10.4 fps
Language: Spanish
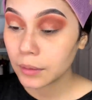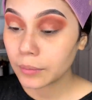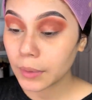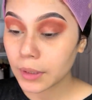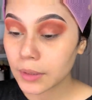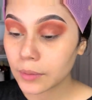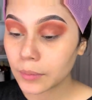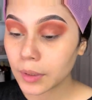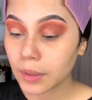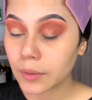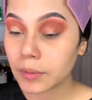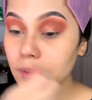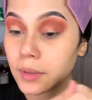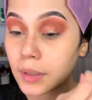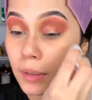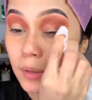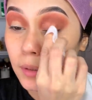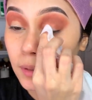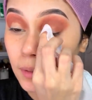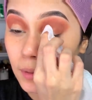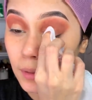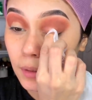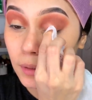más o menos hasta